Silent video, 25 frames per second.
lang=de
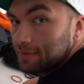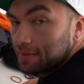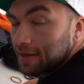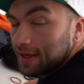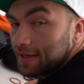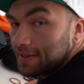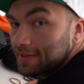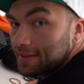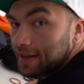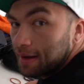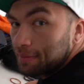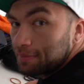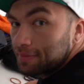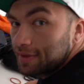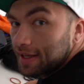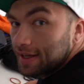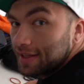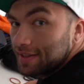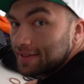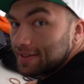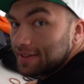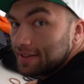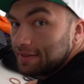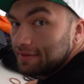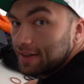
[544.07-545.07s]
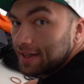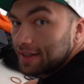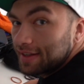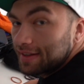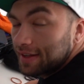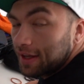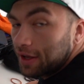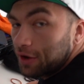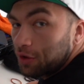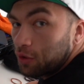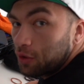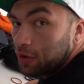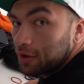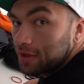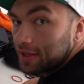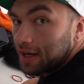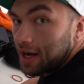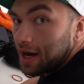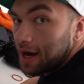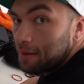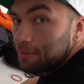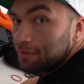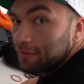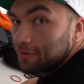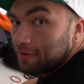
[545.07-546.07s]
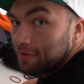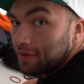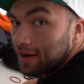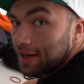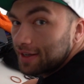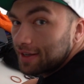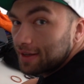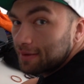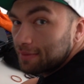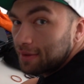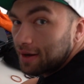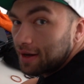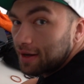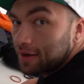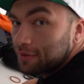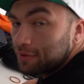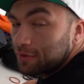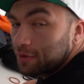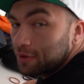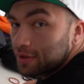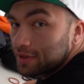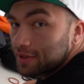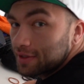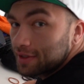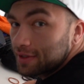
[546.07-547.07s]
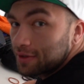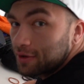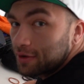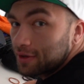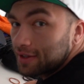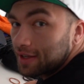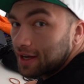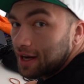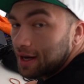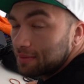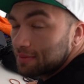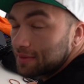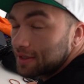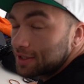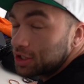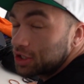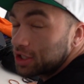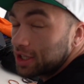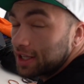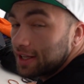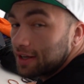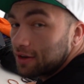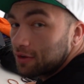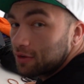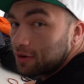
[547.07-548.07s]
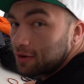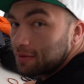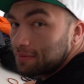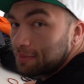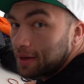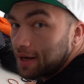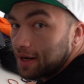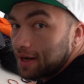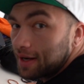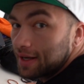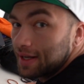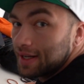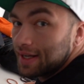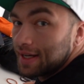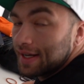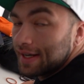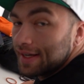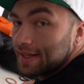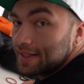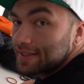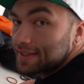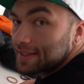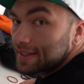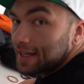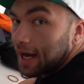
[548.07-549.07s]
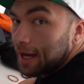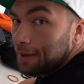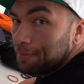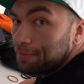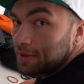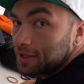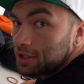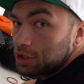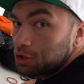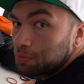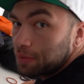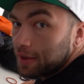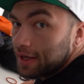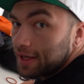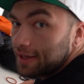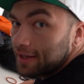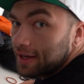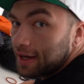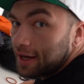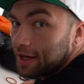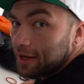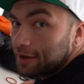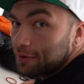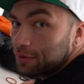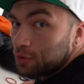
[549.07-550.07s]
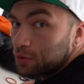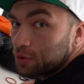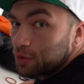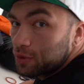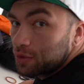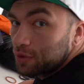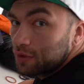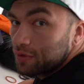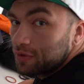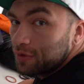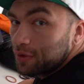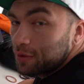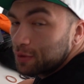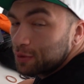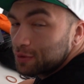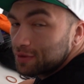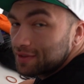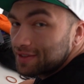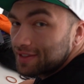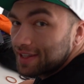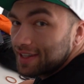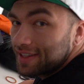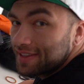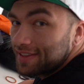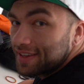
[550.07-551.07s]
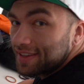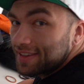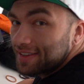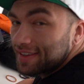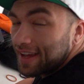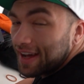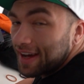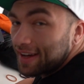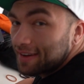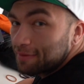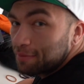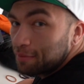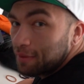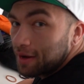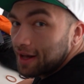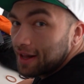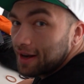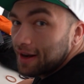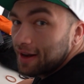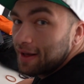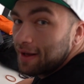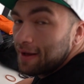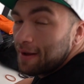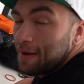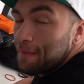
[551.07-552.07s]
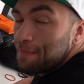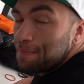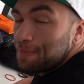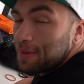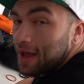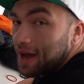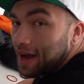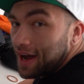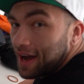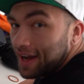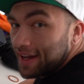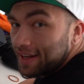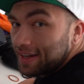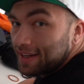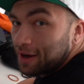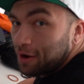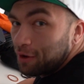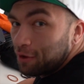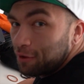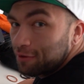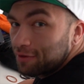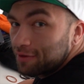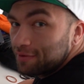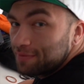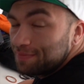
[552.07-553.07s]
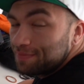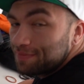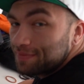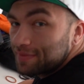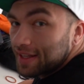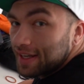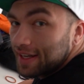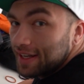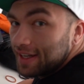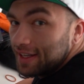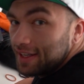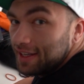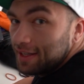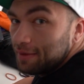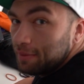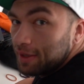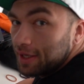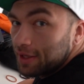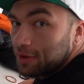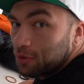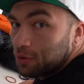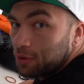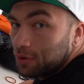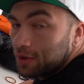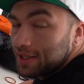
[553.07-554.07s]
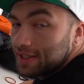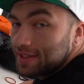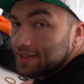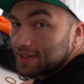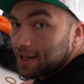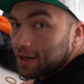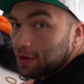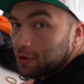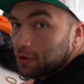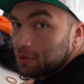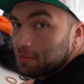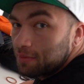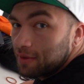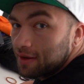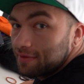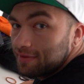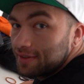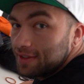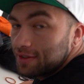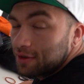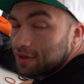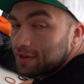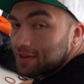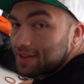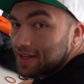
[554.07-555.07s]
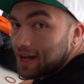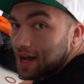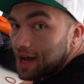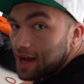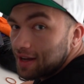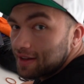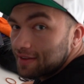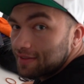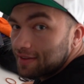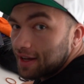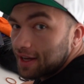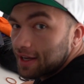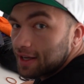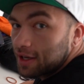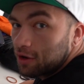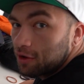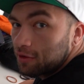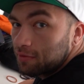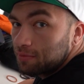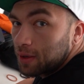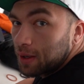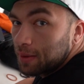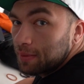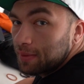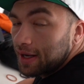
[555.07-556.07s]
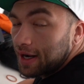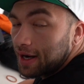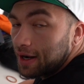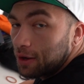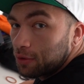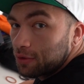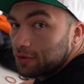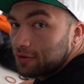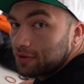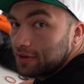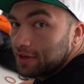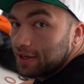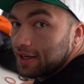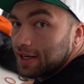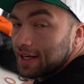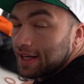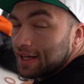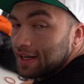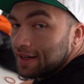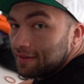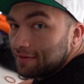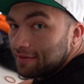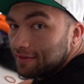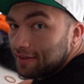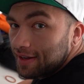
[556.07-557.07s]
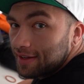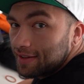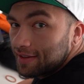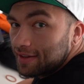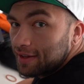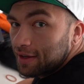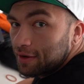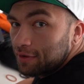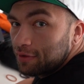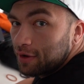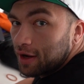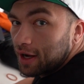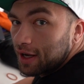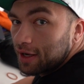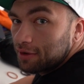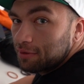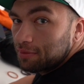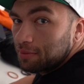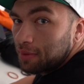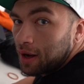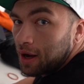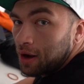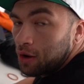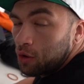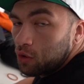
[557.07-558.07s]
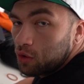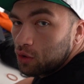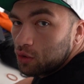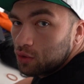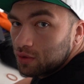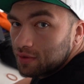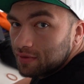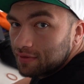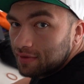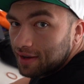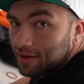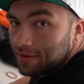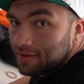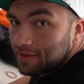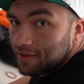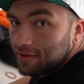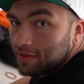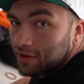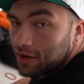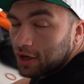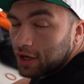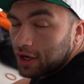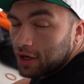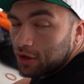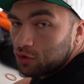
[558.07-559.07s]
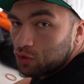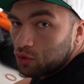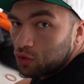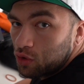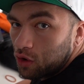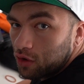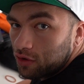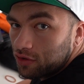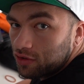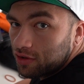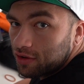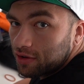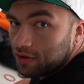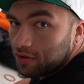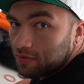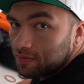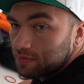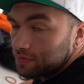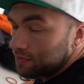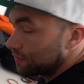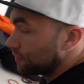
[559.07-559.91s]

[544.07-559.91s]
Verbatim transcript: Mails, Updates, die werden dann heute Abend weiter beantwortet. Heute Abend stehen auch noch ein paar Skype-Gespräche an und für uns geht es jetzt erstmal einkaufen in die Metro. Ich zeige euch mal, wie so ein Tageseinkauf bei mir aussieht, was ich dafür alles brauche und was das nachher so kostet.